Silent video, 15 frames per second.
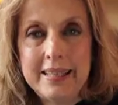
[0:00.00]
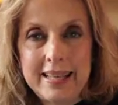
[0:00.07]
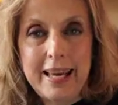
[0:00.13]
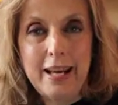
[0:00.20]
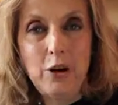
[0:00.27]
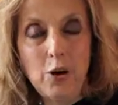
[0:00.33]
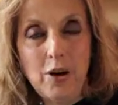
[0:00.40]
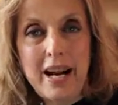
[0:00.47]
che
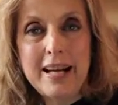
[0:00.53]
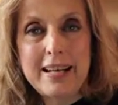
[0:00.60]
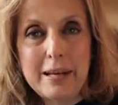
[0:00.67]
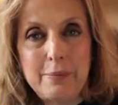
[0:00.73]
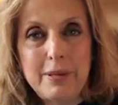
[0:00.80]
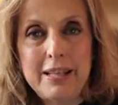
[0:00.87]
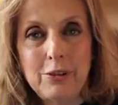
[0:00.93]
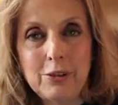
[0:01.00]
allora ha
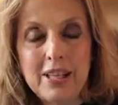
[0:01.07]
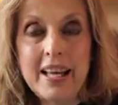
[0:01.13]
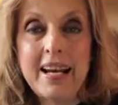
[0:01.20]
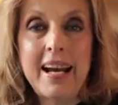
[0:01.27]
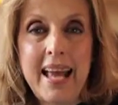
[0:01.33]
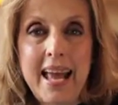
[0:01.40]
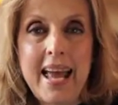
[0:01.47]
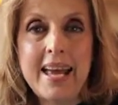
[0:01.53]
capito che
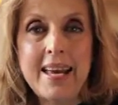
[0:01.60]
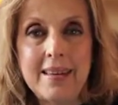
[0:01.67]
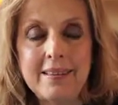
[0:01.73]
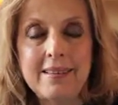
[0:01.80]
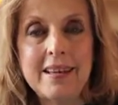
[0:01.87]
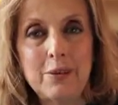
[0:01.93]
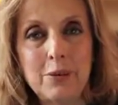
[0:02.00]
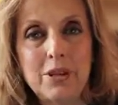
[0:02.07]
era
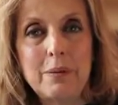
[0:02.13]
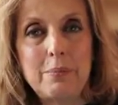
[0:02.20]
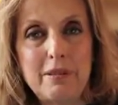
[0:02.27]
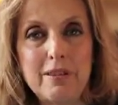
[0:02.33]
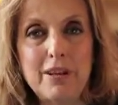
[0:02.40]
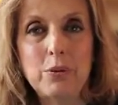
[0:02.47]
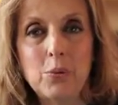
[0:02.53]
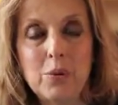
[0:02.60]
lei che non
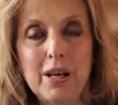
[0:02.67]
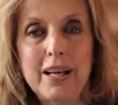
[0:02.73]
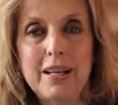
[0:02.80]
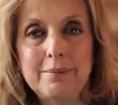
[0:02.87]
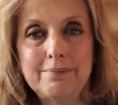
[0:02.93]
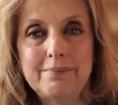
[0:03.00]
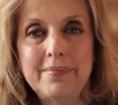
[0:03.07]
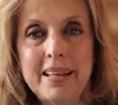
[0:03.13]
capiva nulla
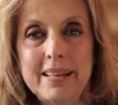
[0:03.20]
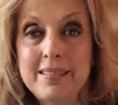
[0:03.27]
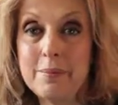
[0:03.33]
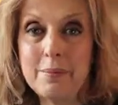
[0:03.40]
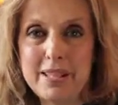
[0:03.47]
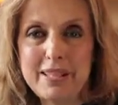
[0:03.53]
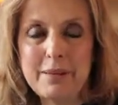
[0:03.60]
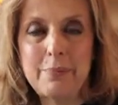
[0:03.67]
e si
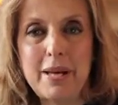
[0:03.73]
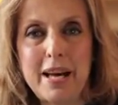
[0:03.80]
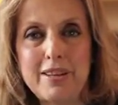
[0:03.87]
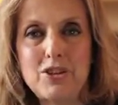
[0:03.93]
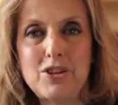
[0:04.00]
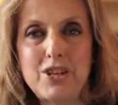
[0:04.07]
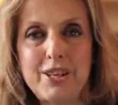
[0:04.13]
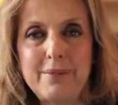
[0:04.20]
è messa a
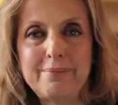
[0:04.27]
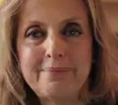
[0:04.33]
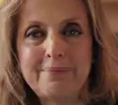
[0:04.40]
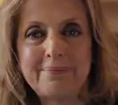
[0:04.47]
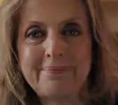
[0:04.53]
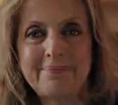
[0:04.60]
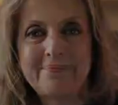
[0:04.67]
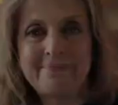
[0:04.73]

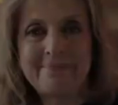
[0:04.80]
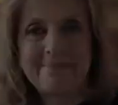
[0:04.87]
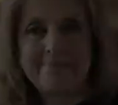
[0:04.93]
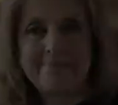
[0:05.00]
piangere